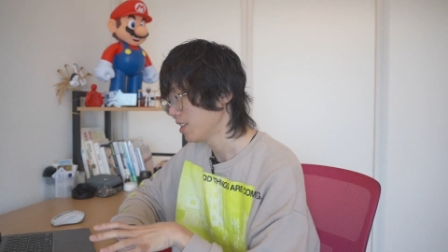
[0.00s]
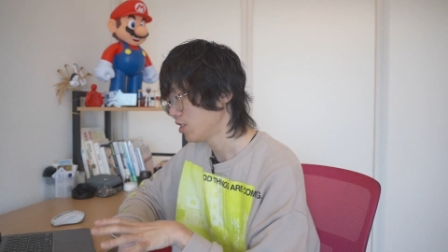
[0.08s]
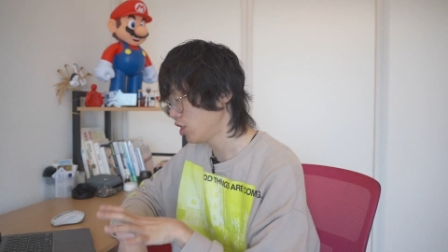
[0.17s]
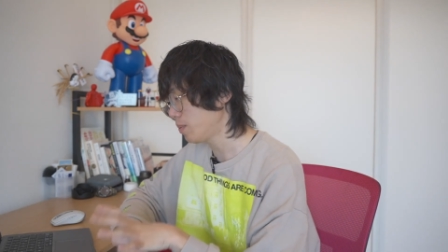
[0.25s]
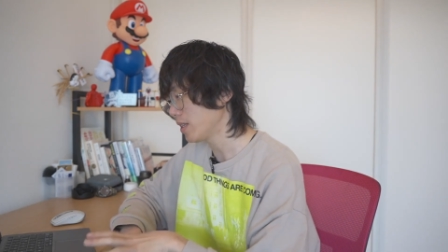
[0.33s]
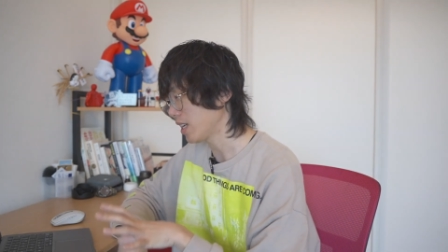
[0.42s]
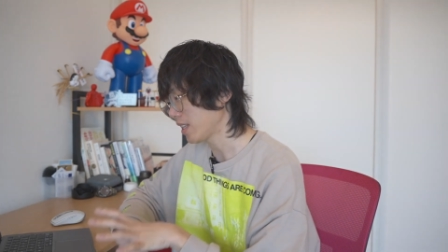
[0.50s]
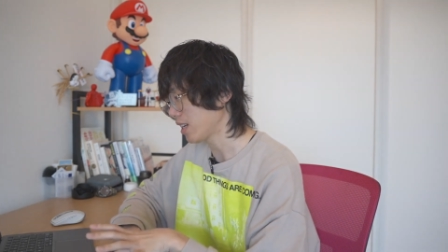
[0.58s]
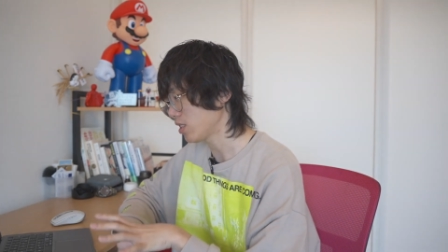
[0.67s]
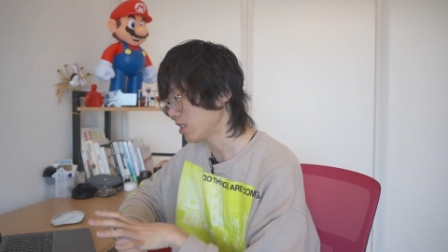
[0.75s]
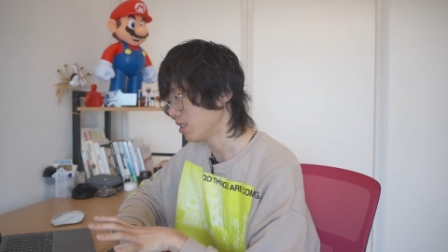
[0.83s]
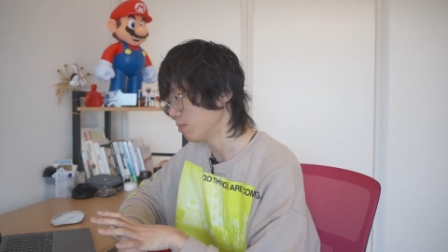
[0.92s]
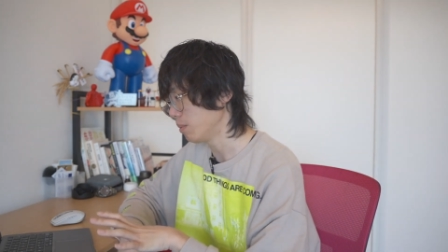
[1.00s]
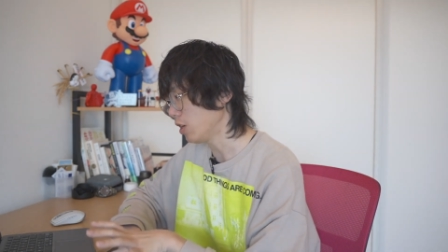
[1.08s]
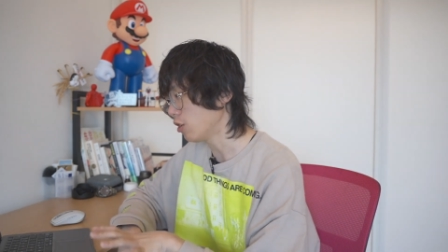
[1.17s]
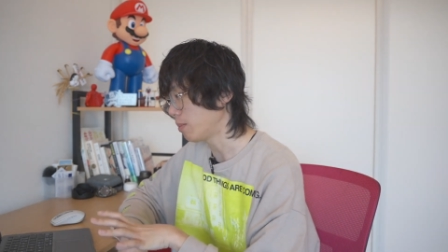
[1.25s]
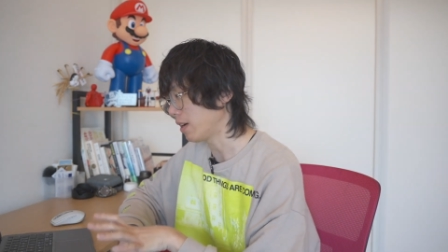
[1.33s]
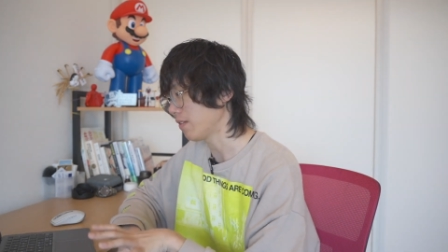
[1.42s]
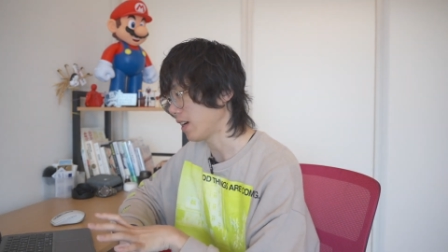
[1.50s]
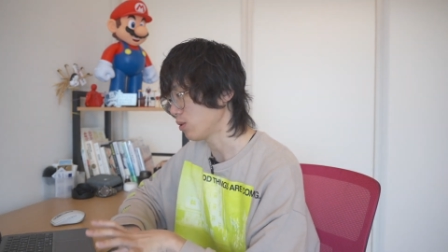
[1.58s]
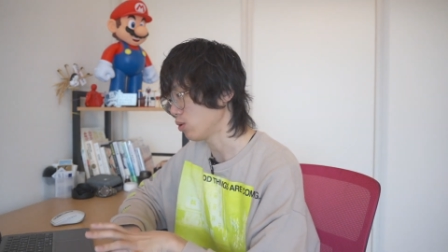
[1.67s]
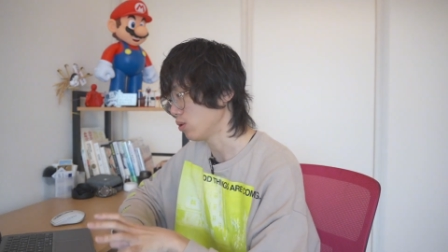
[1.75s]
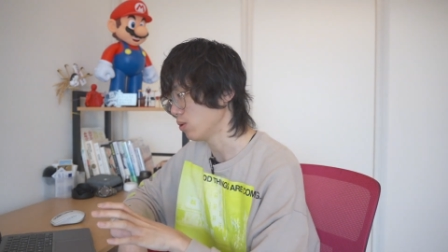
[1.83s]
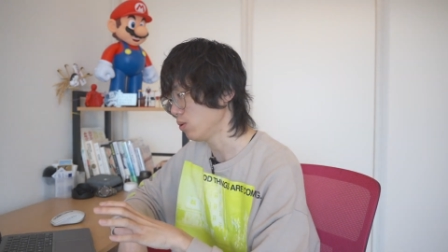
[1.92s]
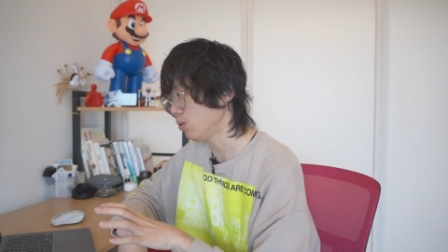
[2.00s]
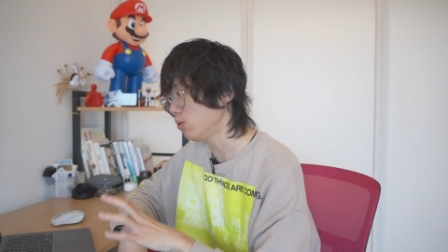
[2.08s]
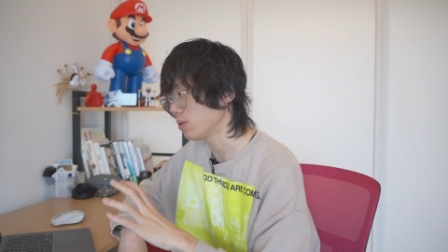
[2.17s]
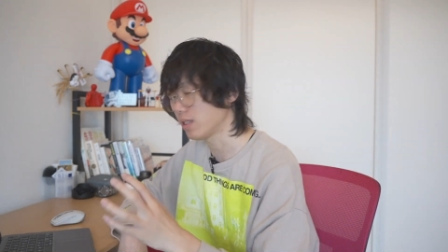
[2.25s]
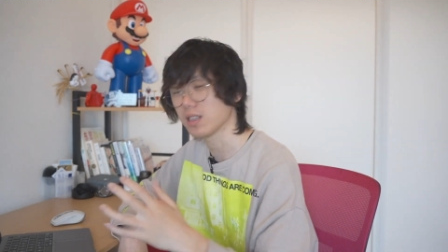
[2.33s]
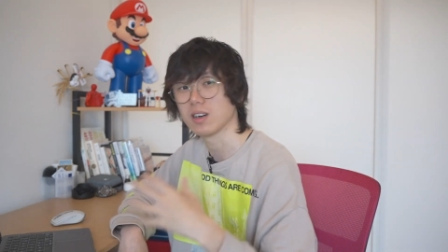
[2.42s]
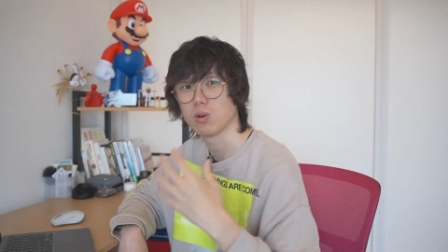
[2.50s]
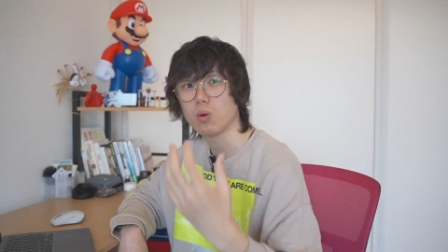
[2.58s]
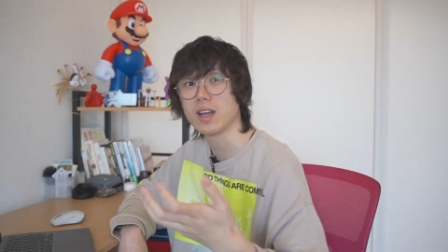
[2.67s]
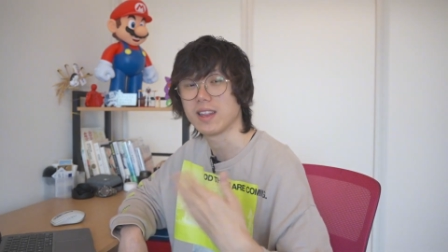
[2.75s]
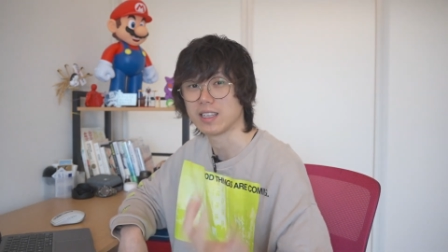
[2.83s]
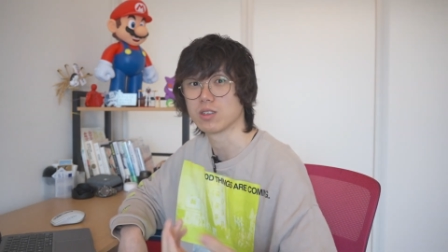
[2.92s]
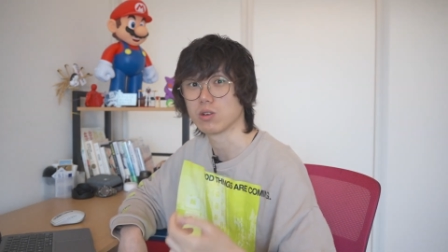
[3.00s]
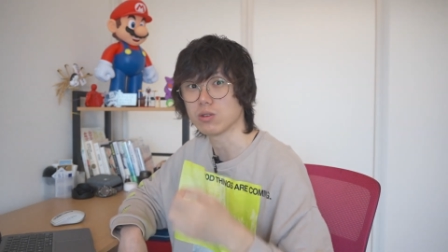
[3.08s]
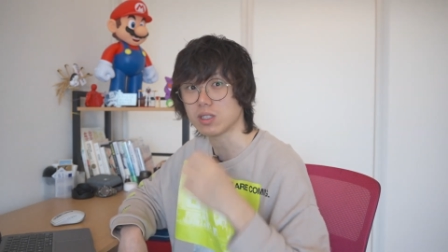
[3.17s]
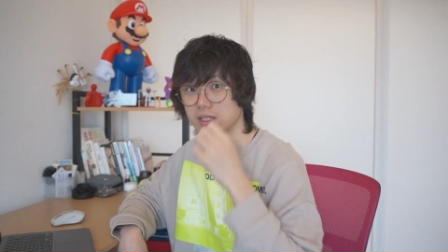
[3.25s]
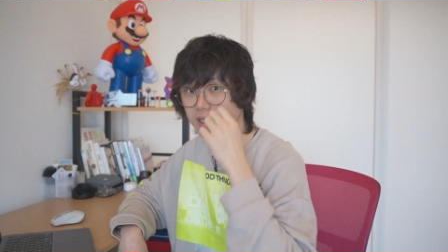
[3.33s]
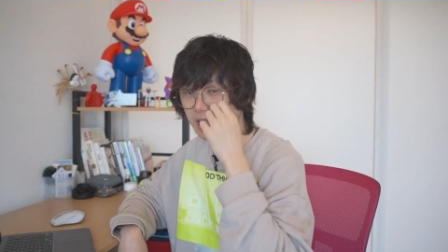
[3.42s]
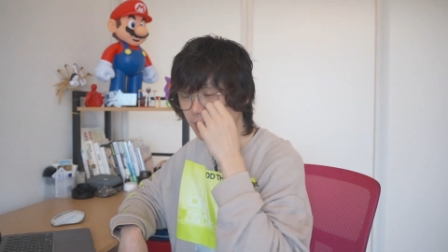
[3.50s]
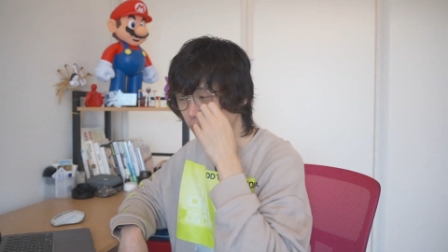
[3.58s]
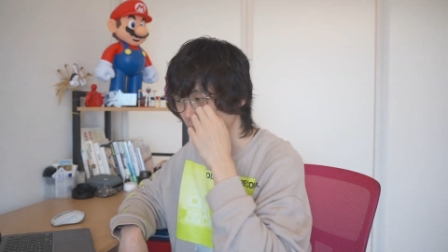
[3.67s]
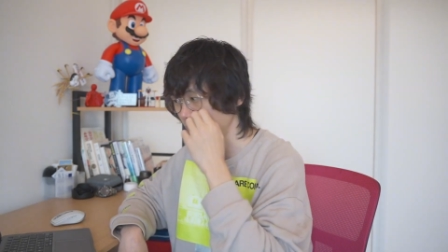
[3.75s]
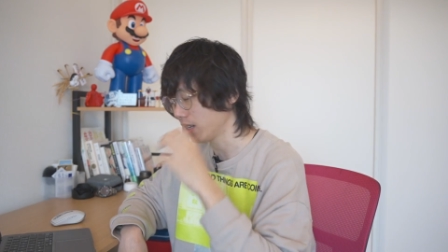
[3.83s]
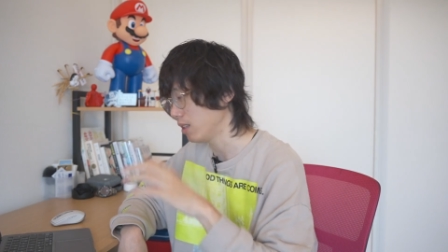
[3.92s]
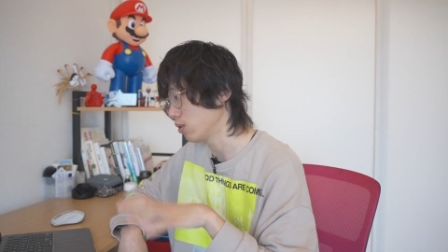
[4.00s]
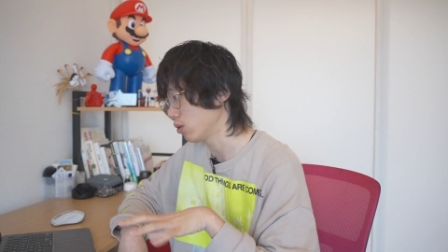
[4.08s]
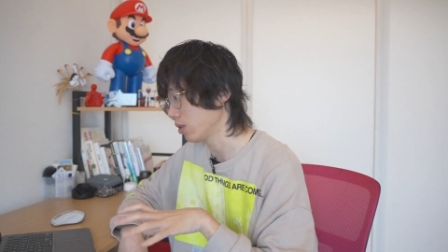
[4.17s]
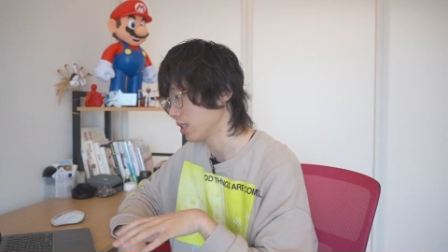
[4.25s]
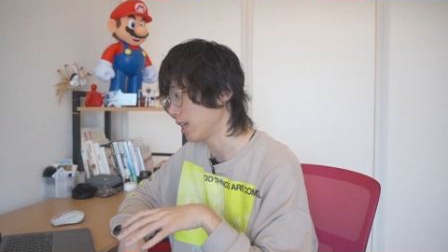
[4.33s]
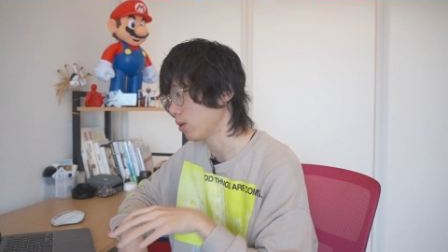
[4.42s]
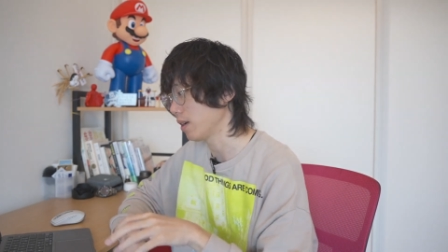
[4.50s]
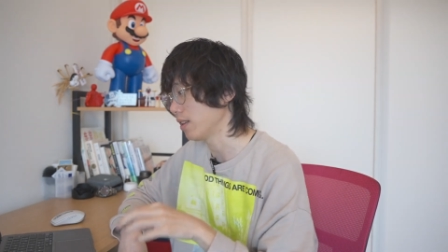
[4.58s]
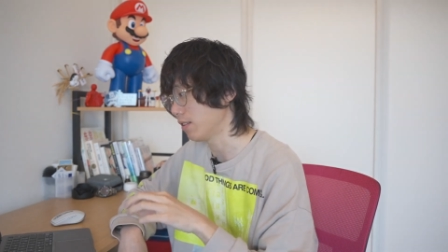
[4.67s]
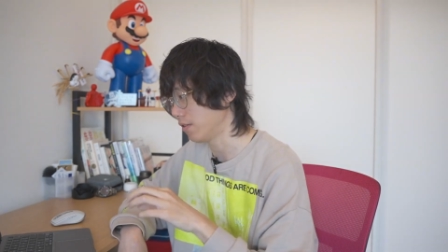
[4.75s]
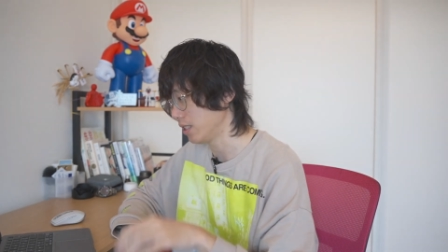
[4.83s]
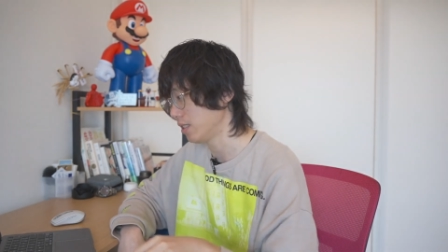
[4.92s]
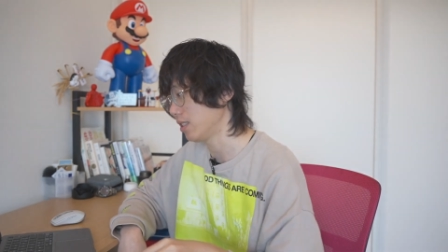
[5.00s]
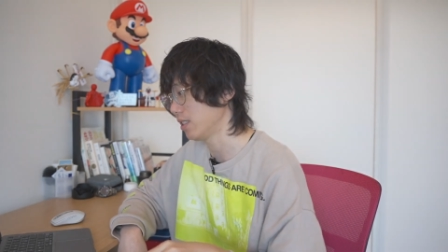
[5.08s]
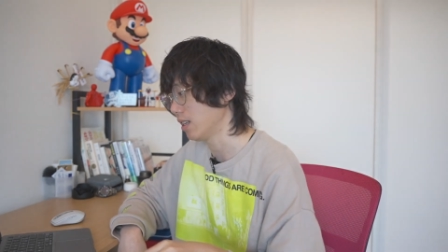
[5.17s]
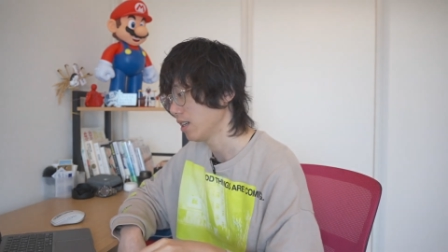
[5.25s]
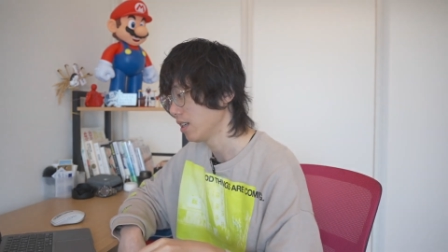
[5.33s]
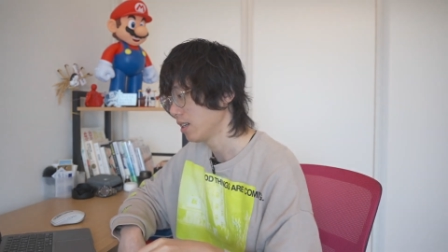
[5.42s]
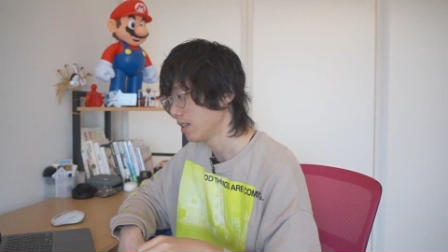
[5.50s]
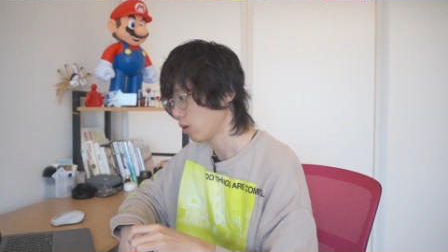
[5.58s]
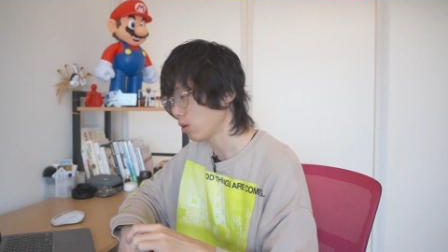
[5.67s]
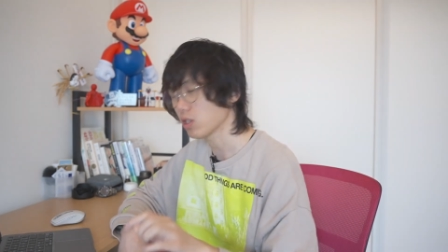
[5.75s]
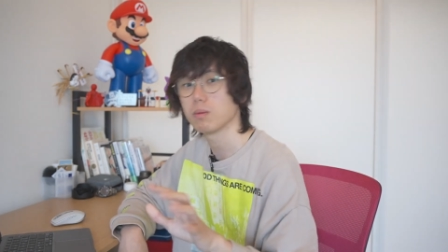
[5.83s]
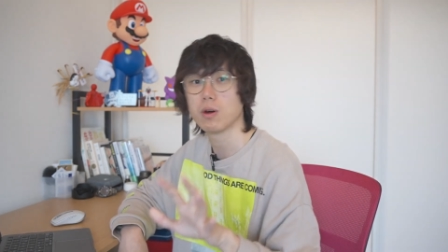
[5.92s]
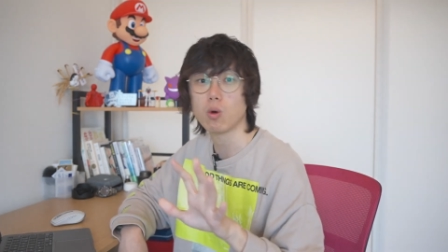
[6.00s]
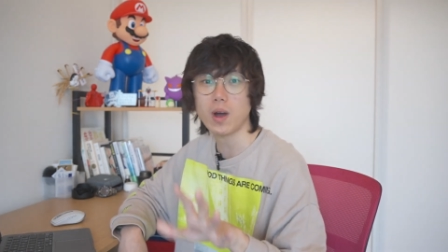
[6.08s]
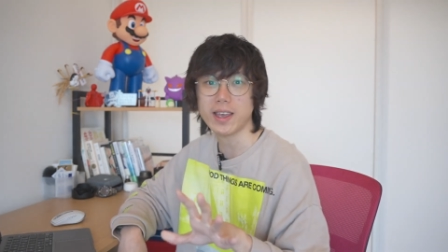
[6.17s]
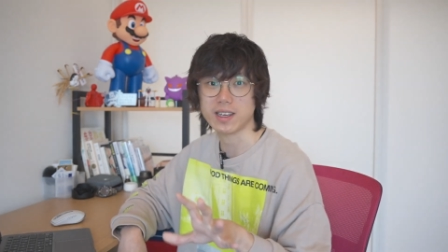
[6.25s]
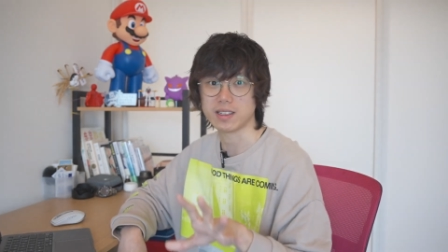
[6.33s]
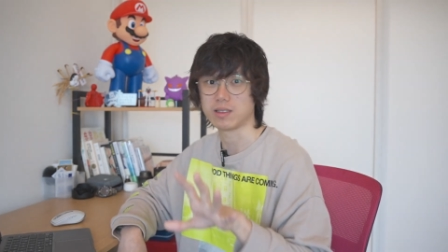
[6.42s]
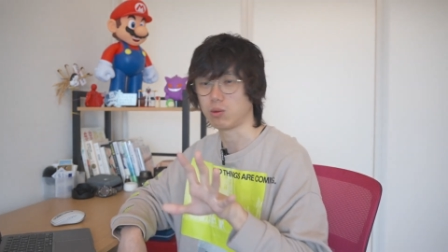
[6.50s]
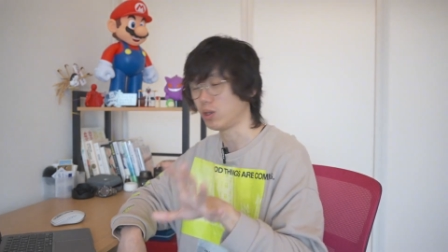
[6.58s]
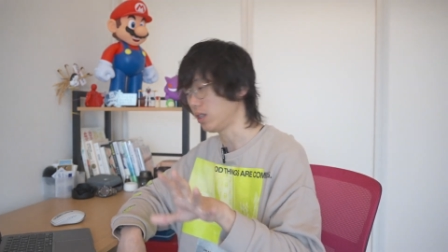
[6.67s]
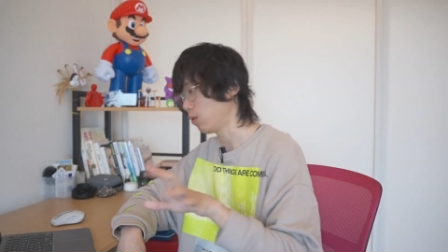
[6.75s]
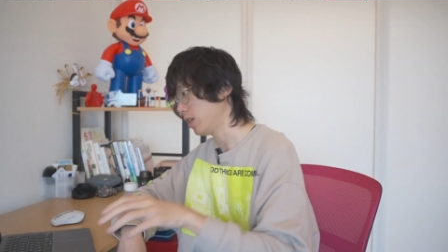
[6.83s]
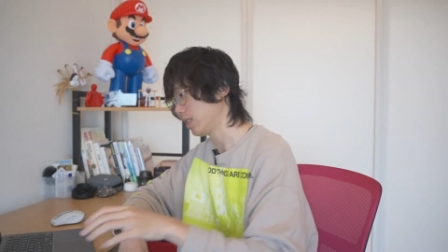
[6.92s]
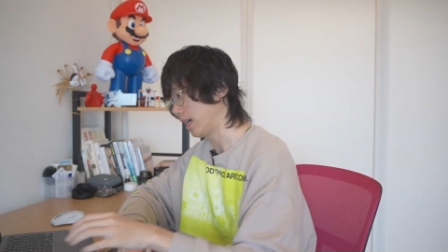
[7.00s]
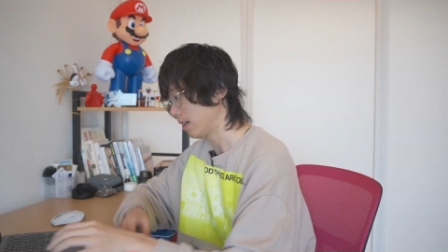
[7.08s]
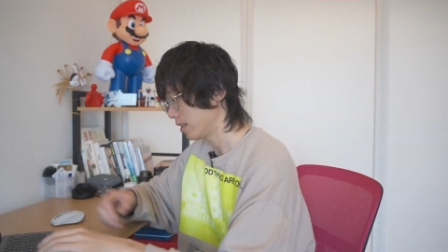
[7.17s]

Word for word: 基本上它是没有办法去预测未来的东西的，它不会给你做相关的分析。或者我们换一个问题问一下，